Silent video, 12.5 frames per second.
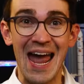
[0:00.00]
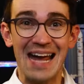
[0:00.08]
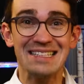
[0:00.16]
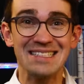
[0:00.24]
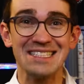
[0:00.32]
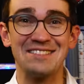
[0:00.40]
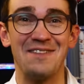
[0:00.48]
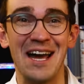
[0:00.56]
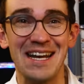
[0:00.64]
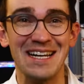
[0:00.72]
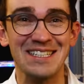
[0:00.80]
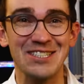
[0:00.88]
Es ist
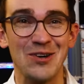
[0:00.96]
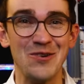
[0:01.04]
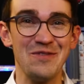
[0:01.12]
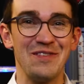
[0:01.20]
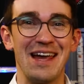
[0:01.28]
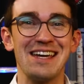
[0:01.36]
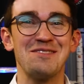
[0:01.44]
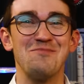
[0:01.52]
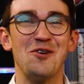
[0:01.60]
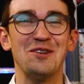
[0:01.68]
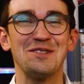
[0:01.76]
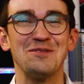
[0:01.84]
Weihnachten und vielleicht
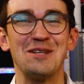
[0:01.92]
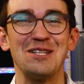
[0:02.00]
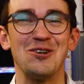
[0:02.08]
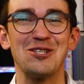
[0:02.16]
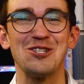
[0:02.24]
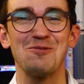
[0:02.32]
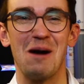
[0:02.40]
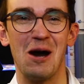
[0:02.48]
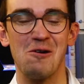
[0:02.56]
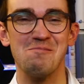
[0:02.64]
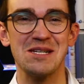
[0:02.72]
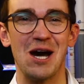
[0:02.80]
möchtest du den deutschen
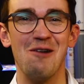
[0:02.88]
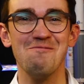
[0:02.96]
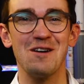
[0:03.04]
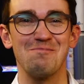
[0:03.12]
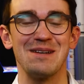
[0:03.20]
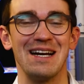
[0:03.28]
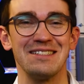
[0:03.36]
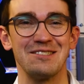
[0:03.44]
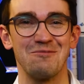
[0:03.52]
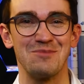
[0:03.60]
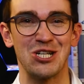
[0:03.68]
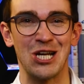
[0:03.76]
Sprachraum mit
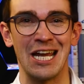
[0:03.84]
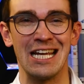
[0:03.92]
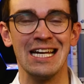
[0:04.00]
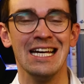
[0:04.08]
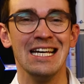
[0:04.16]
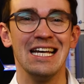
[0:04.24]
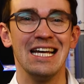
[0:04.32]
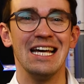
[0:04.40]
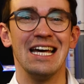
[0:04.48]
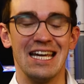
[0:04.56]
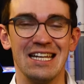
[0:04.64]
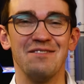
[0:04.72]
Raumfahrtbegeisterung beschenken.
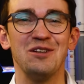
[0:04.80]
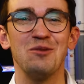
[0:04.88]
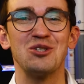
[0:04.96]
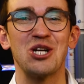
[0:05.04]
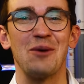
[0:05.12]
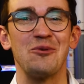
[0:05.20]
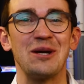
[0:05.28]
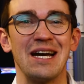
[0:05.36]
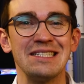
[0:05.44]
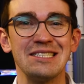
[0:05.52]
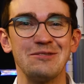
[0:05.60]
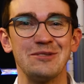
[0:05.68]
In der Videobeschreibung
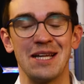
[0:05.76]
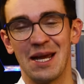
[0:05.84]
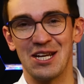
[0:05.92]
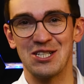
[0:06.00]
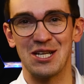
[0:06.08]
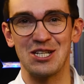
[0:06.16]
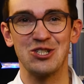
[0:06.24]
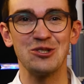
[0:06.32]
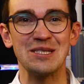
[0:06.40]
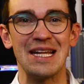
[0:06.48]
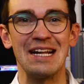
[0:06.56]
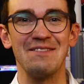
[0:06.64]
kannst du Senkrechtstarter
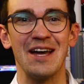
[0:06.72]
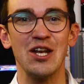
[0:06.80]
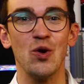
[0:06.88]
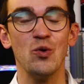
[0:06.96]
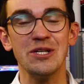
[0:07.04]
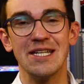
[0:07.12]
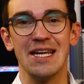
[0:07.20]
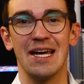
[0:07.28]
Schutzengel werden und den